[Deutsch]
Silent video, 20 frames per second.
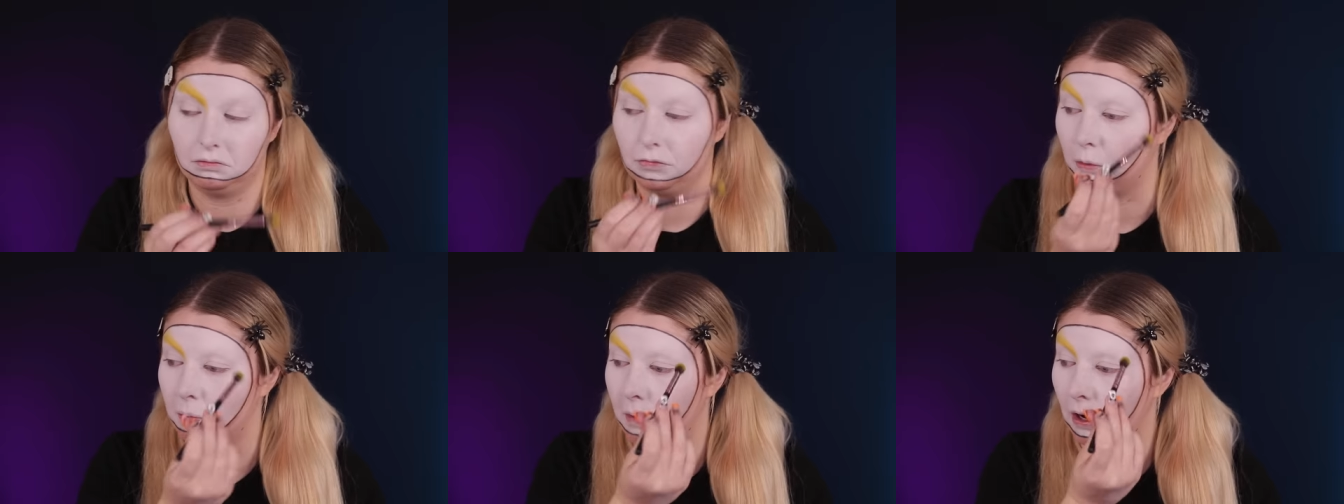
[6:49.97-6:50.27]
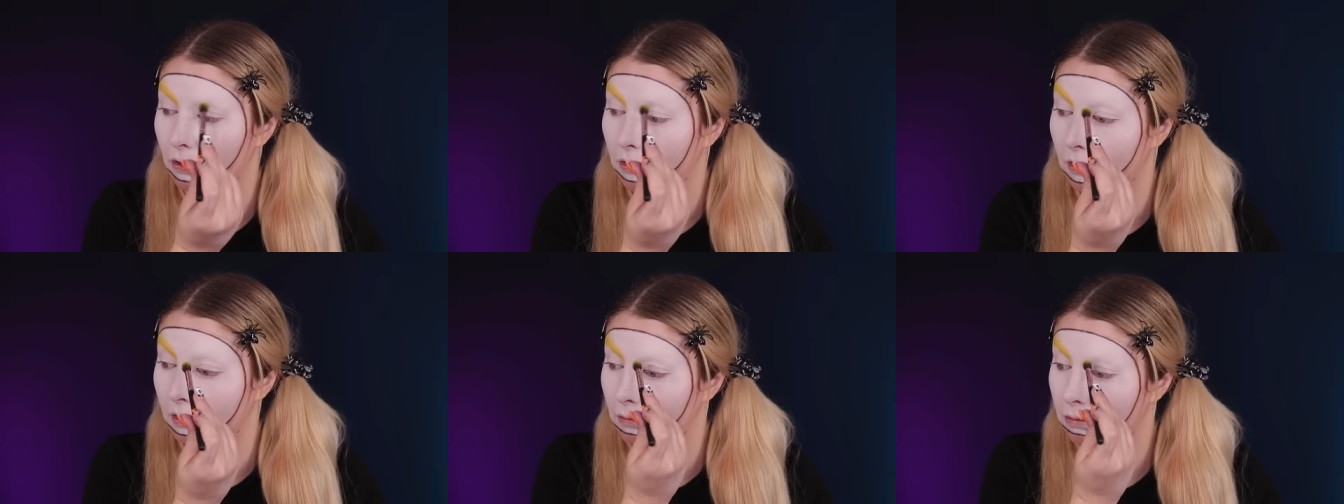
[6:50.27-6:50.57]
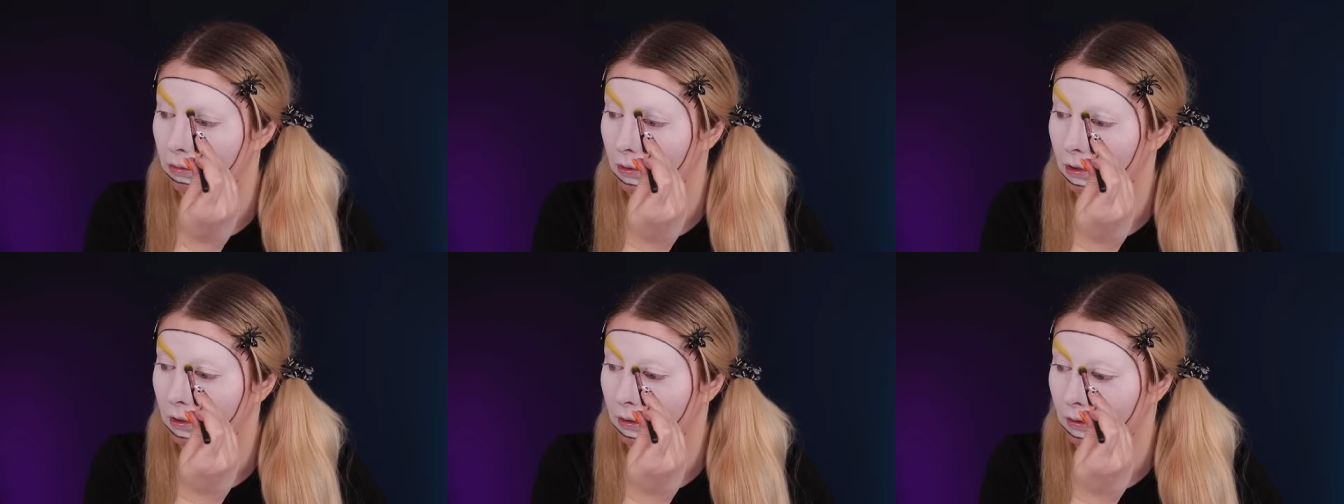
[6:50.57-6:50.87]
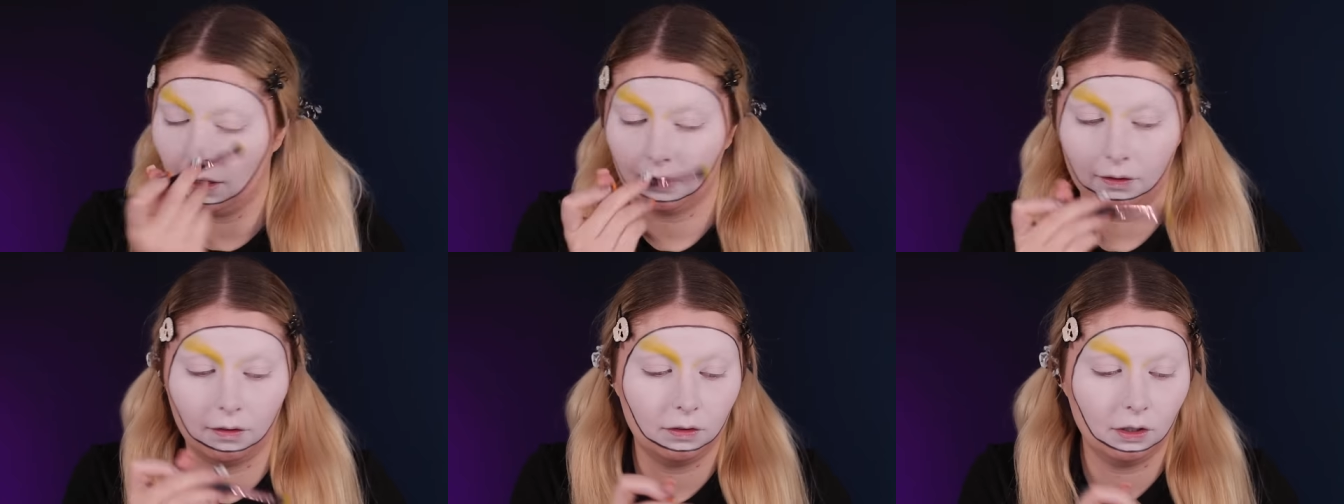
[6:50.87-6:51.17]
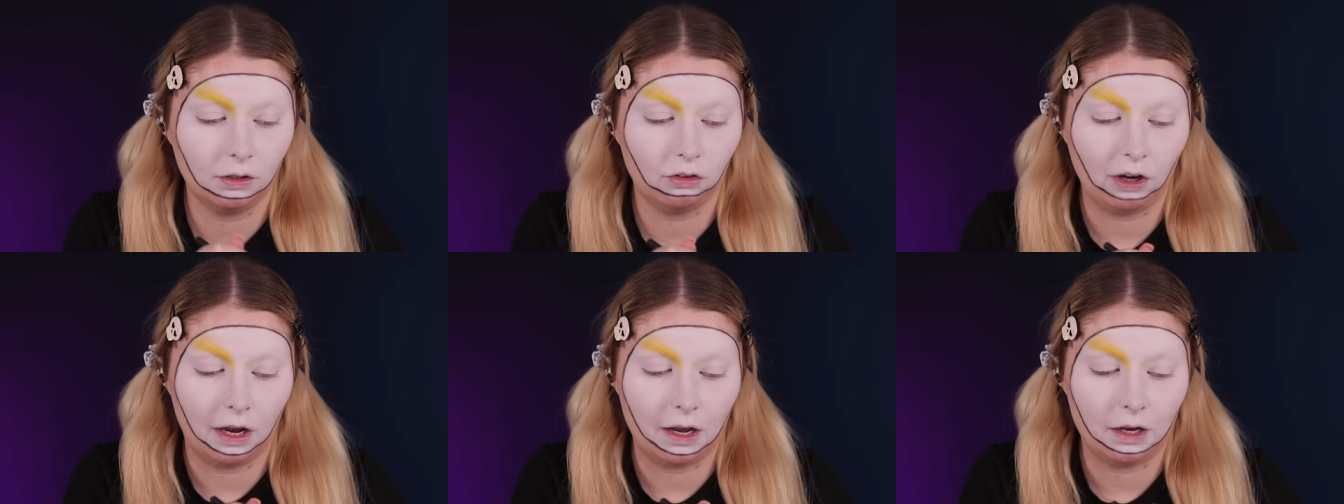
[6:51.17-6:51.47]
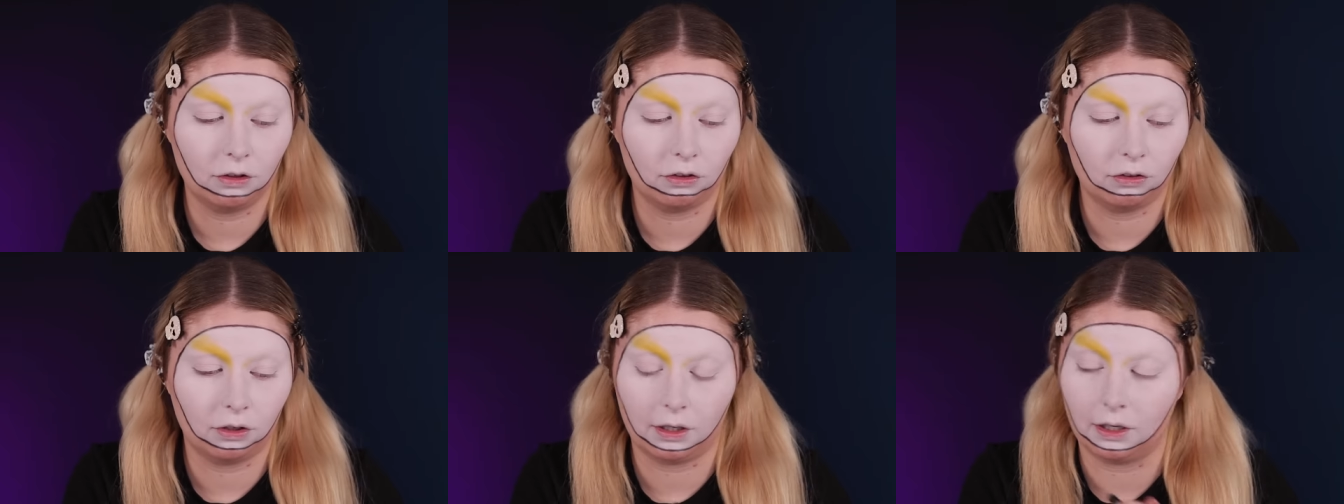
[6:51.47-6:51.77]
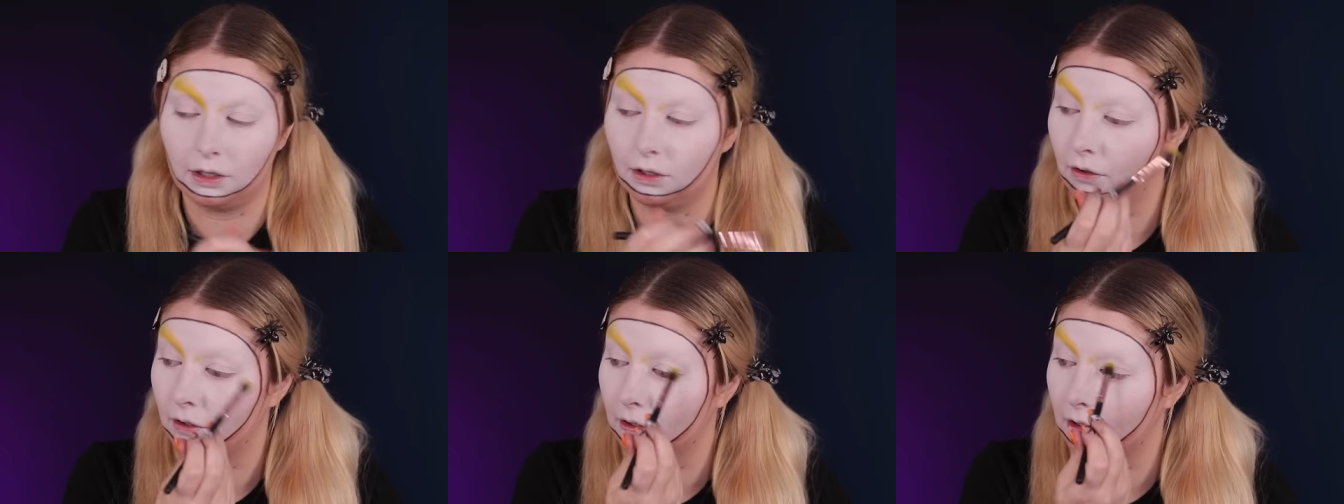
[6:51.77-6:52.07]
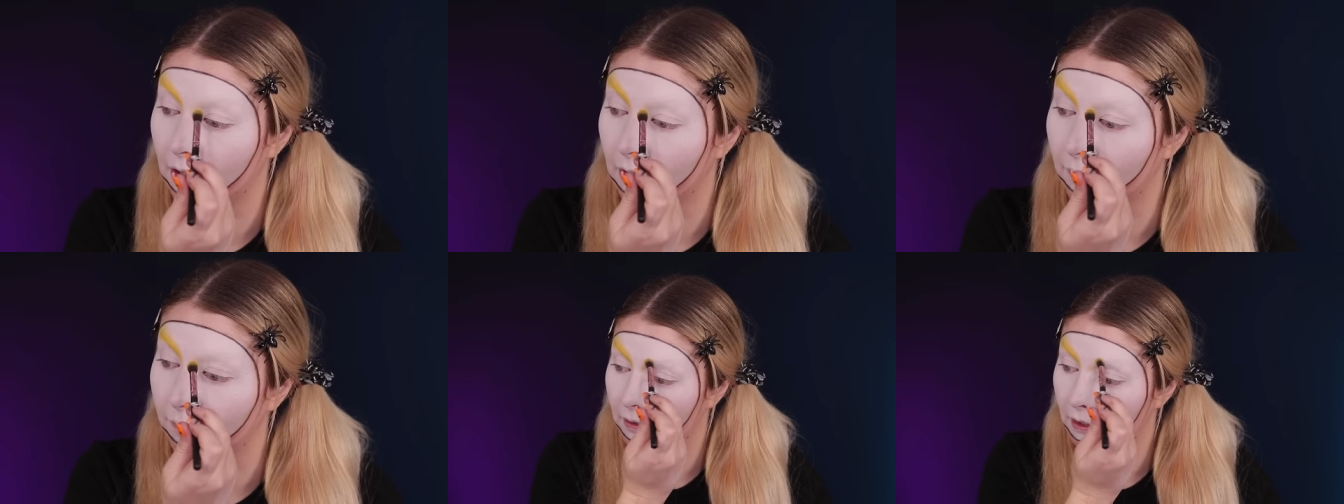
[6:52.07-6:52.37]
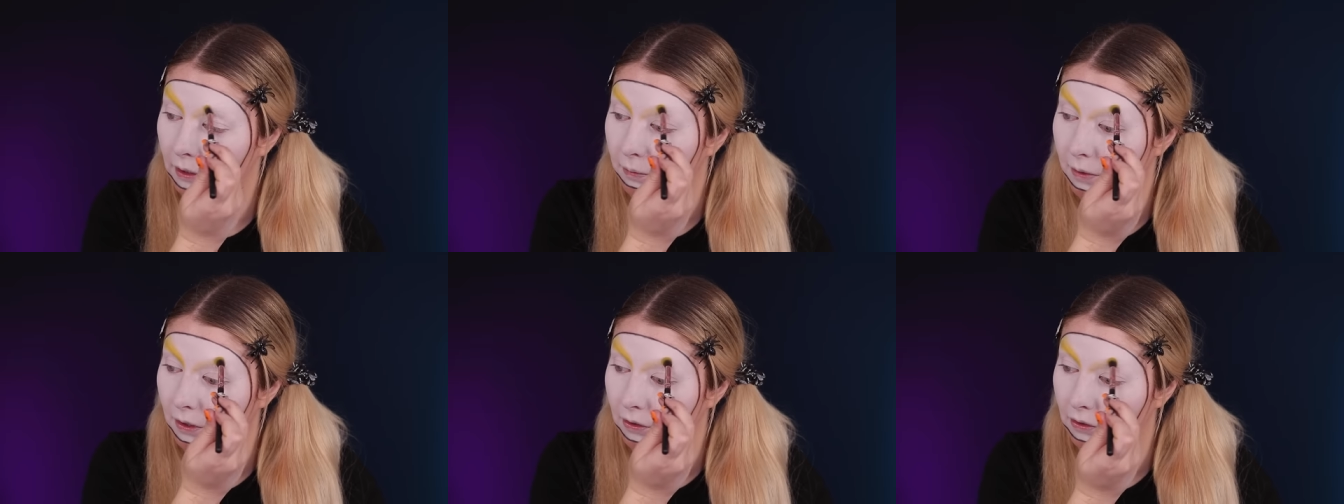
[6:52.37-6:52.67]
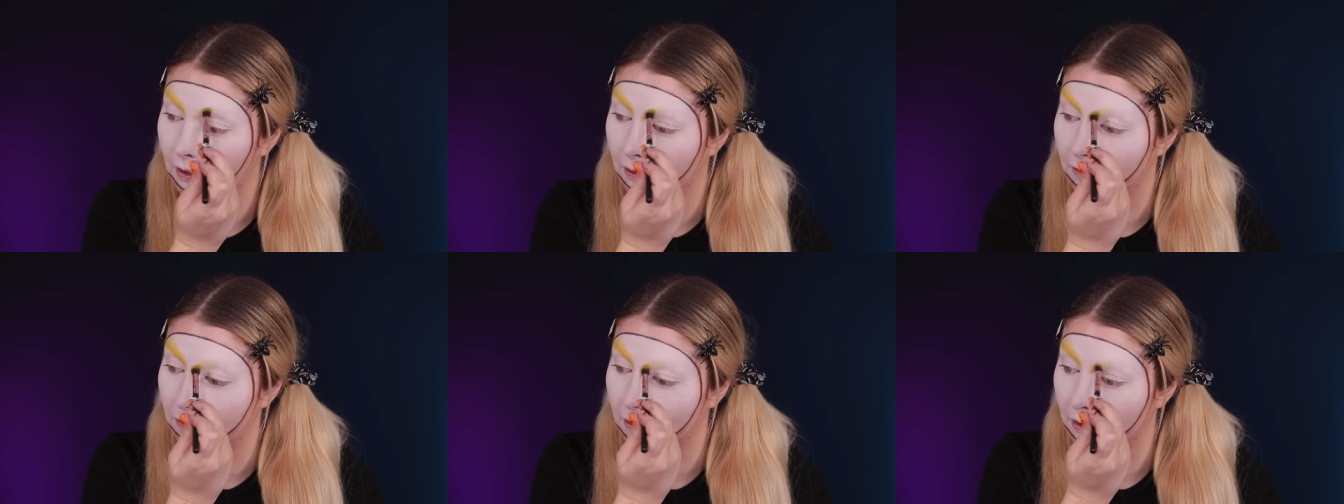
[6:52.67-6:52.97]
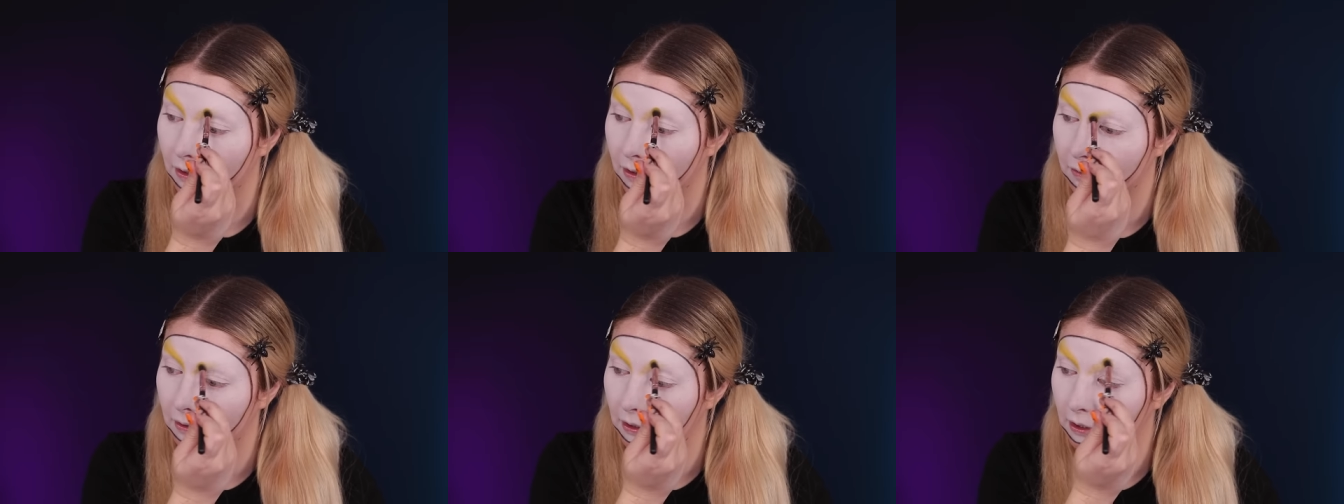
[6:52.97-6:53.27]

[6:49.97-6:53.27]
Ich mach's einfach. Das ist die Challenge daran, Leute. Ich mach's einfach.